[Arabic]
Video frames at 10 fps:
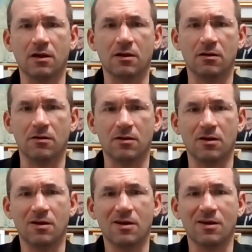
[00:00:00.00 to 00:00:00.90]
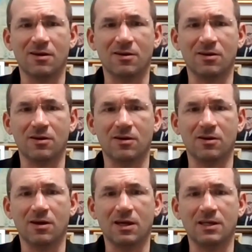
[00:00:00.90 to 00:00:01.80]
آه، آه،
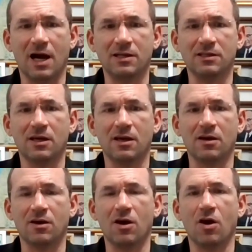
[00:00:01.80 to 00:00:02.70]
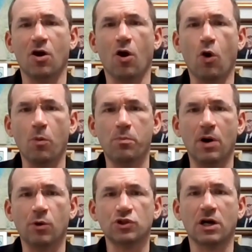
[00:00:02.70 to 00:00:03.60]
آه، يعني
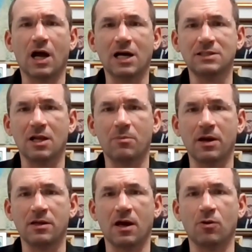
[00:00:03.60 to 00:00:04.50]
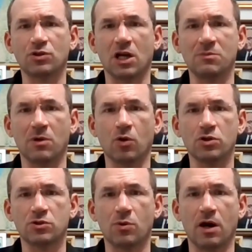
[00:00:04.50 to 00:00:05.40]
حب أو شهر عسل بين أورشليم
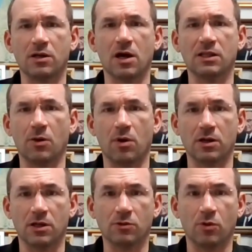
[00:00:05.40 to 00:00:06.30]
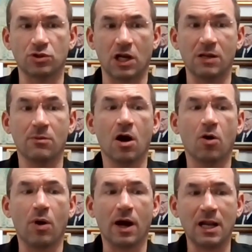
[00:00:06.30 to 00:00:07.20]
القدس والرياض أو الرياض وأورشليم
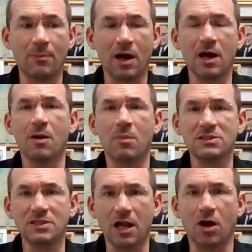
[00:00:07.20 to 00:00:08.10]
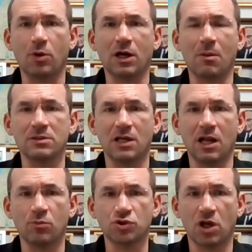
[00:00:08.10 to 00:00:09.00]
وإنما مصالح هناك
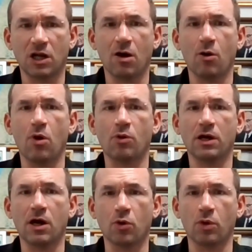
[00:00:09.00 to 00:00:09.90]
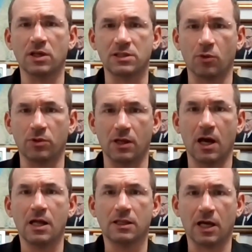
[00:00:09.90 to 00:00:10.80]
مصالح مشتركة وهناك رؤية
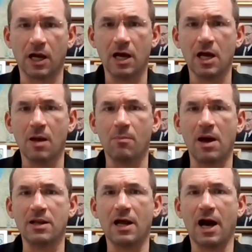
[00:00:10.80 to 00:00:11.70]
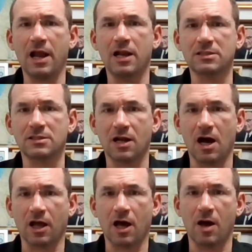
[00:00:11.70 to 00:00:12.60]
سعودية ترى بأن حل
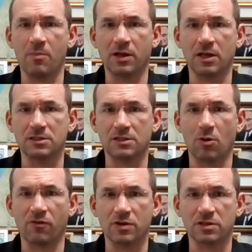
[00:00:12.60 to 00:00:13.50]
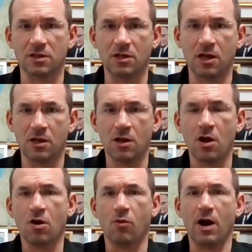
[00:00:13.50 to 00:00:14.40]
الصراع القائم بين إسرائيل والفلسطينيين
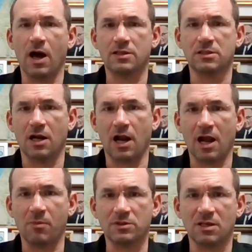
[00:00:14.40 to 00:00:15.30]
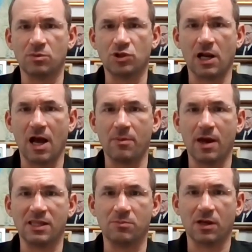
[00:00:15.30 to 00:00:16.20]
والصراع العربي الإسرائيلي بشكل عام
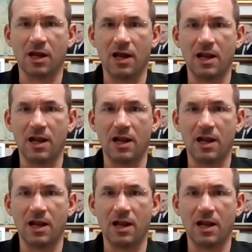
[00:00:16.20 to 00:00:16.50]
يأتي من